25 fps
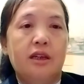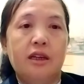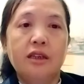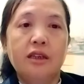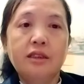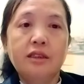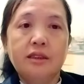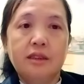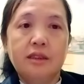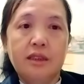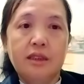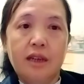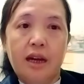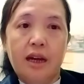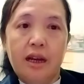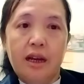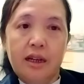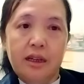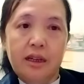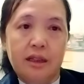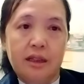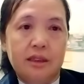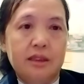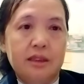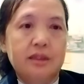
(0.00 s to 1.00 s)
ít chia
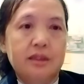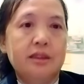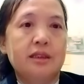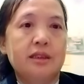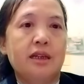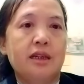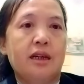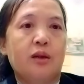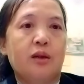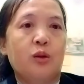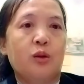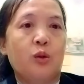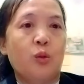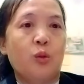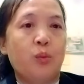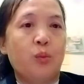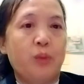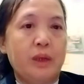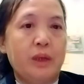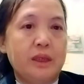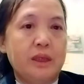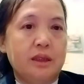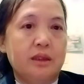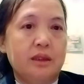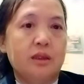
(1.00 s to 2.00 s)
nữa ít chia cũng
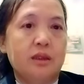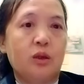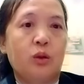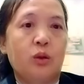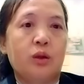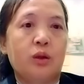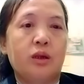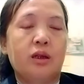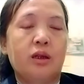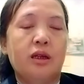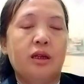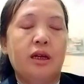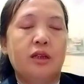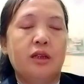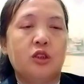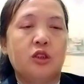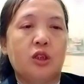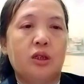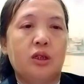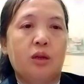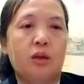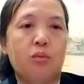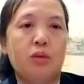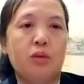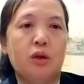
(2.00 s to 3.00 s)
bị chữ đầu này
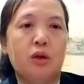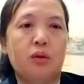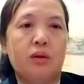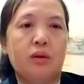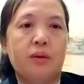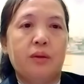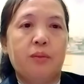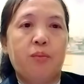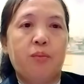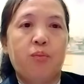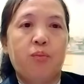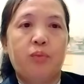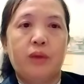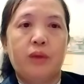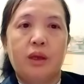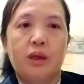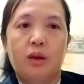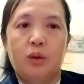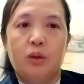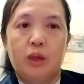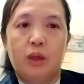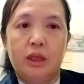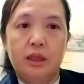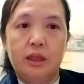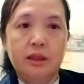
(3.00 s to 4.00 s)
sợ đầm luôn
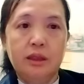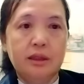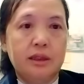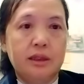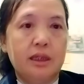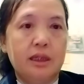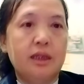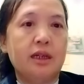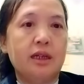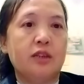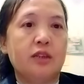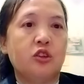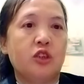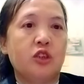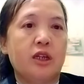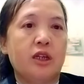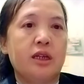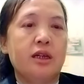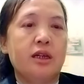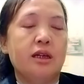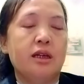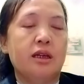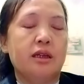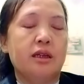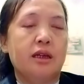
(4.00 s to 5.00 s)
ít chia này chế nữa